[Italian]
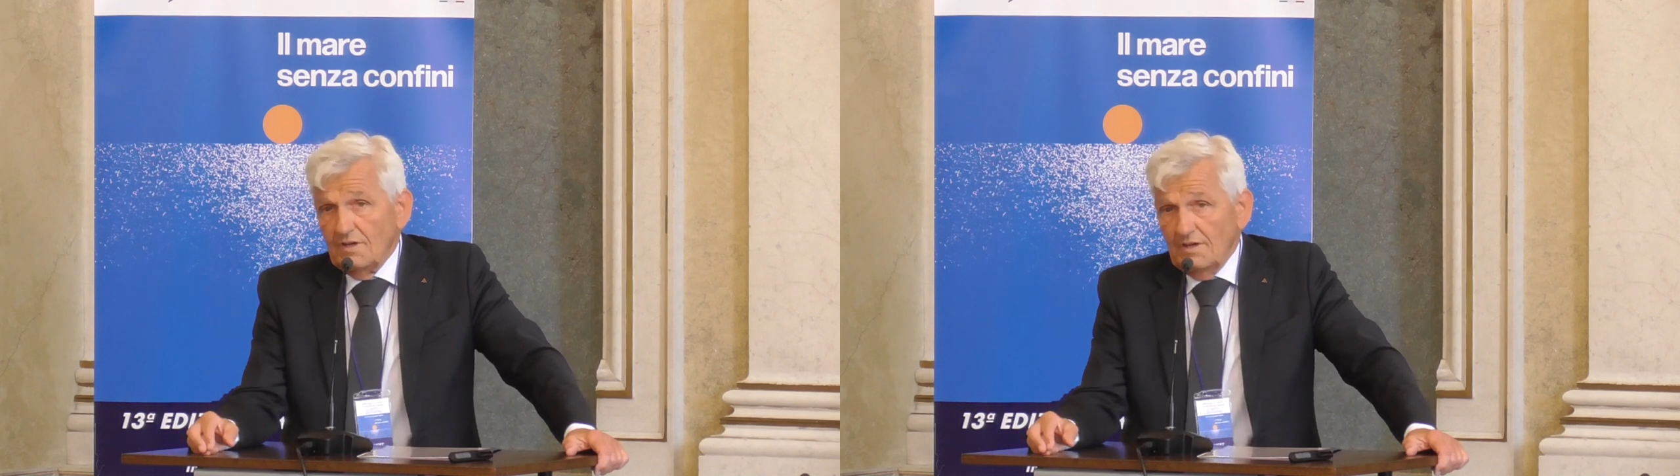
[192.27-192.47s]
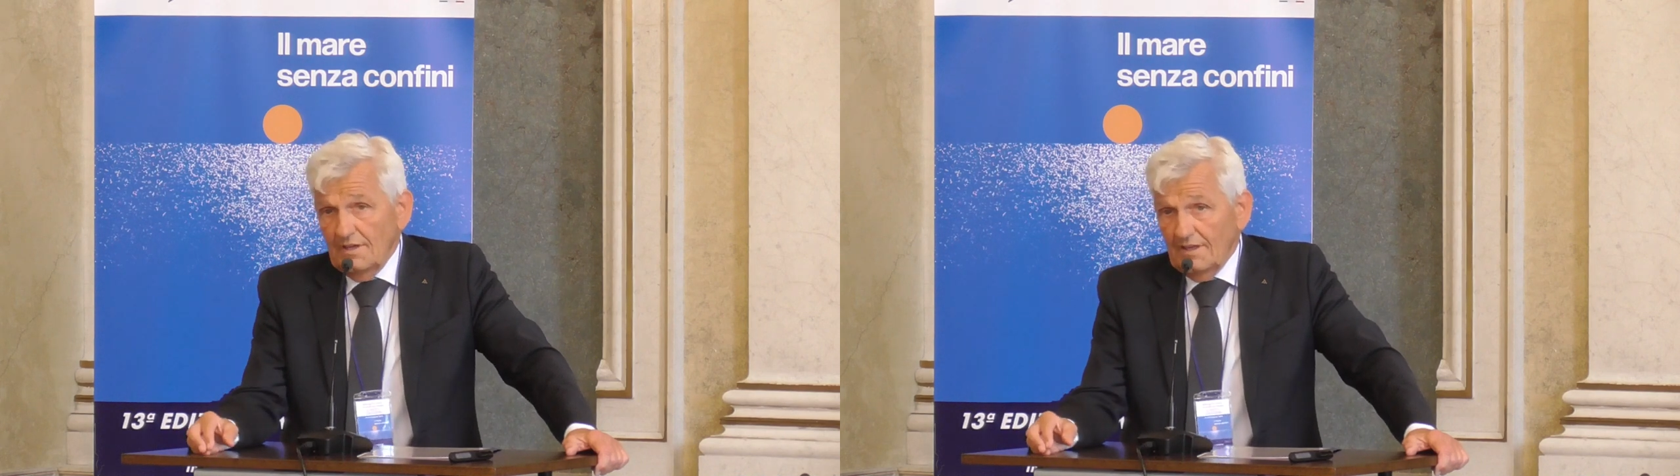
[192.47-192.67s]

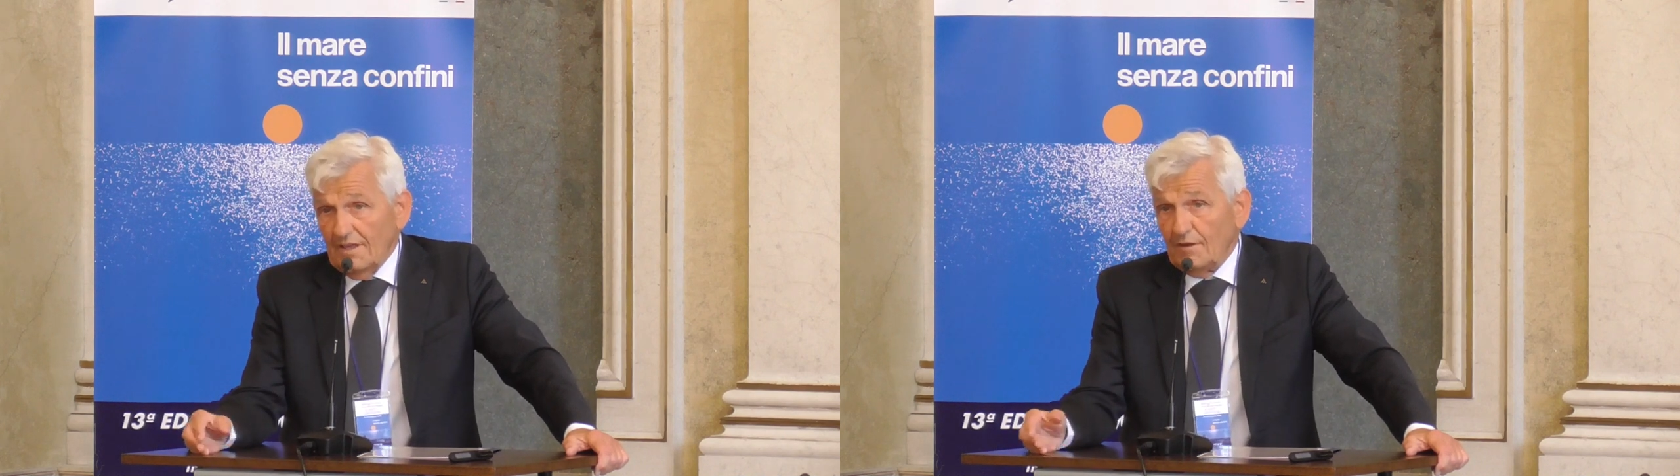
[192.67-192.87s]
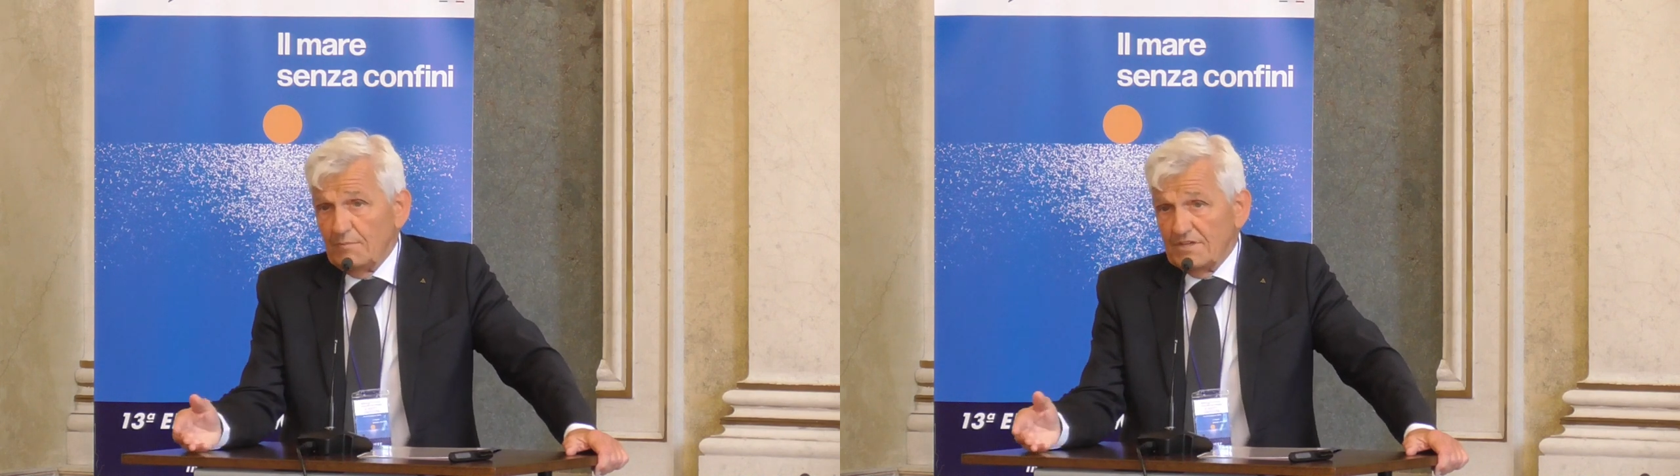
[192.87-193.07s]
e
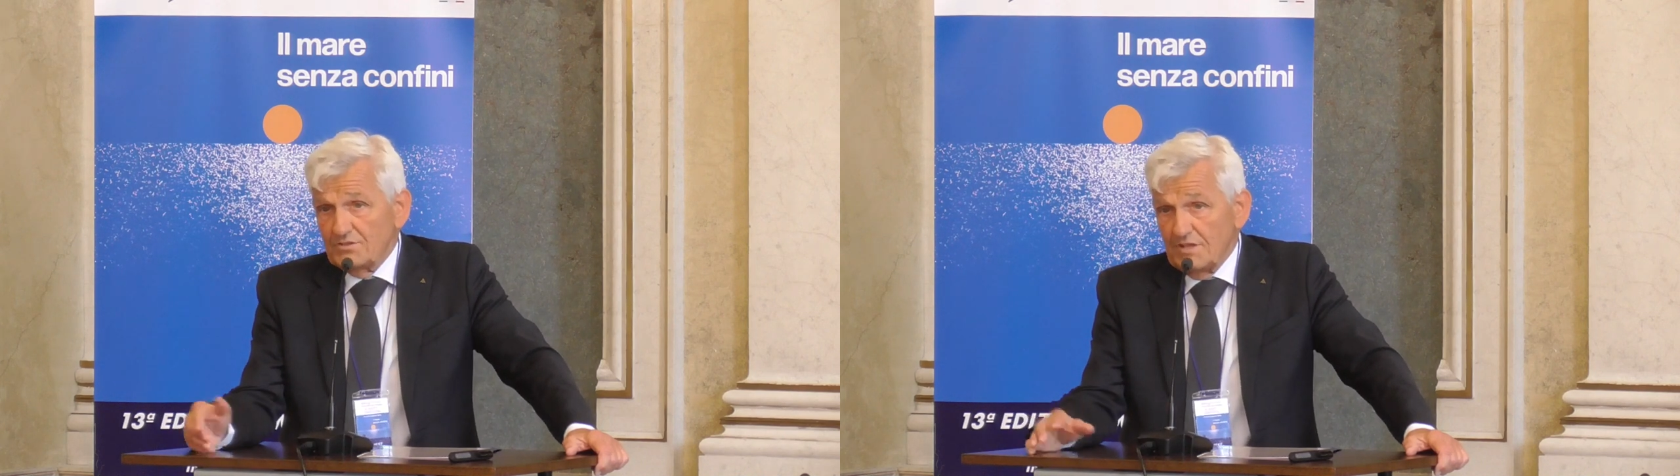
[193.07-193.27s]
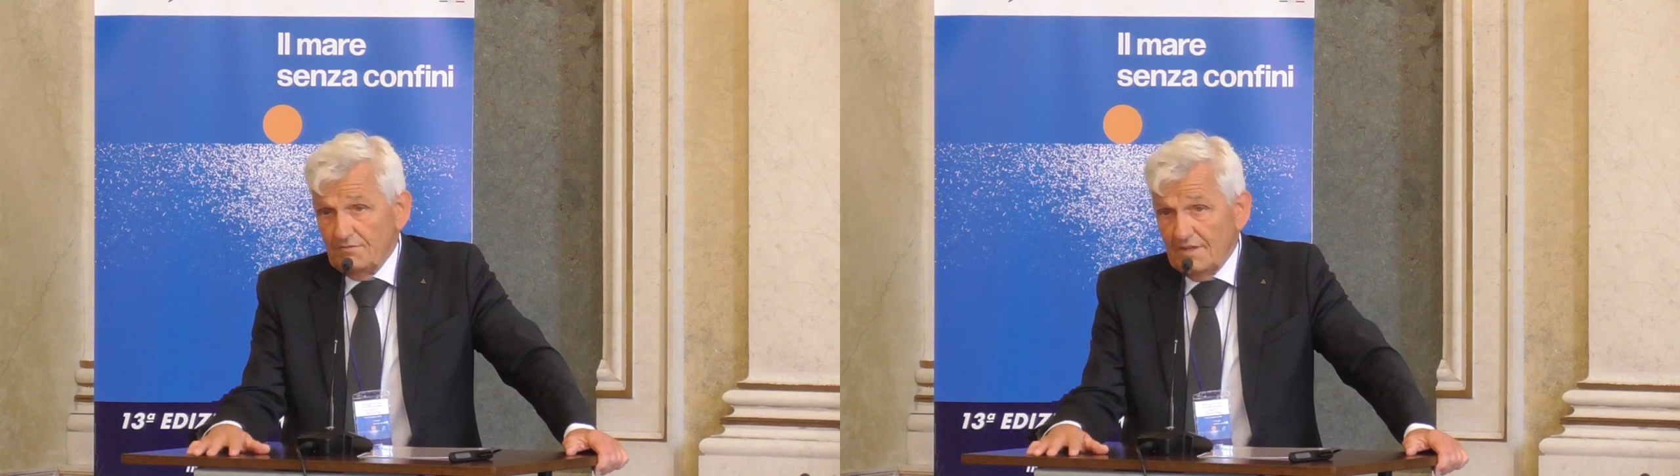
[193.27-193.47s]
rimesso
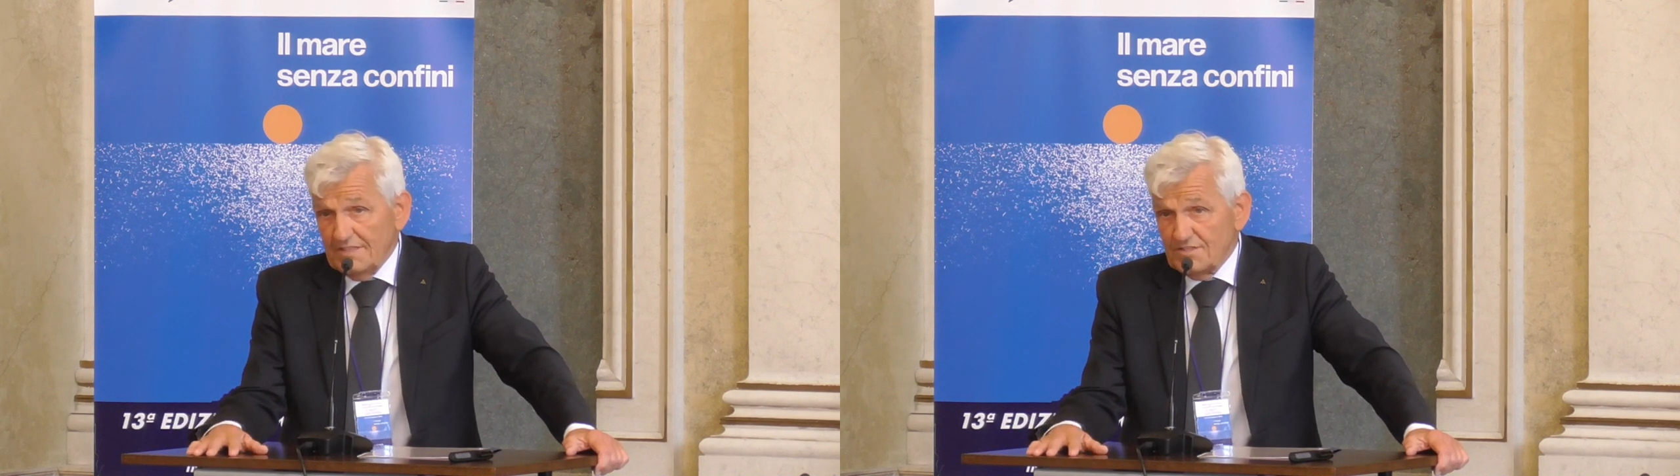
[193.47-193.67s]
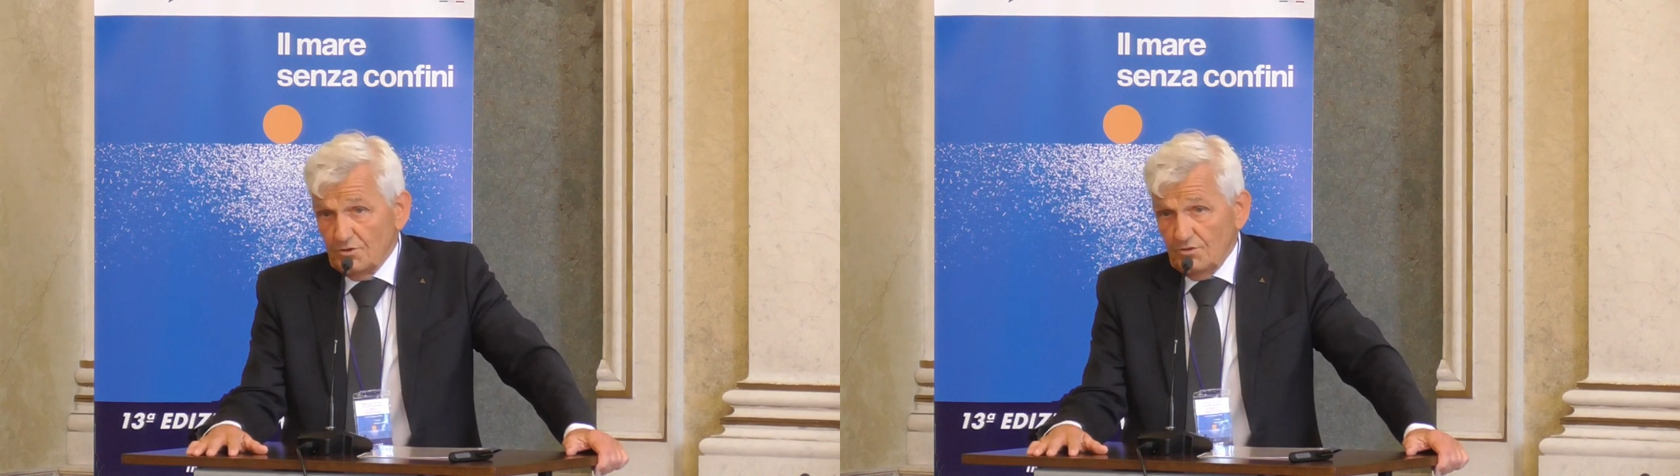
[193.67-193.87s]
in
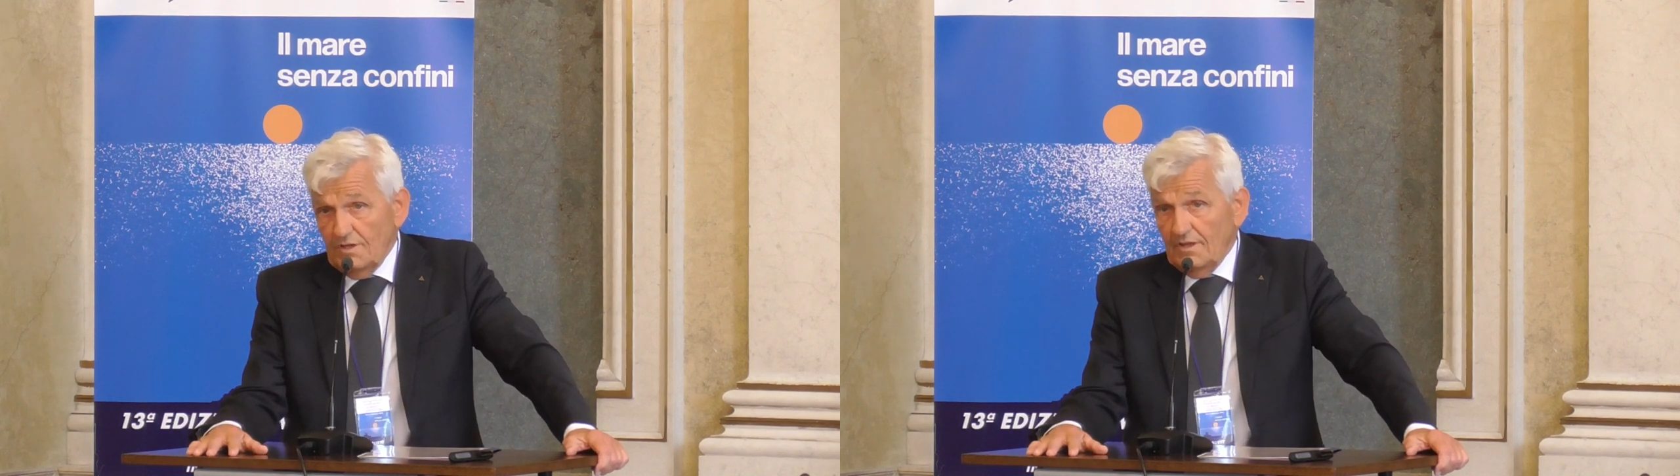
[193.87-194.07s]
navigazione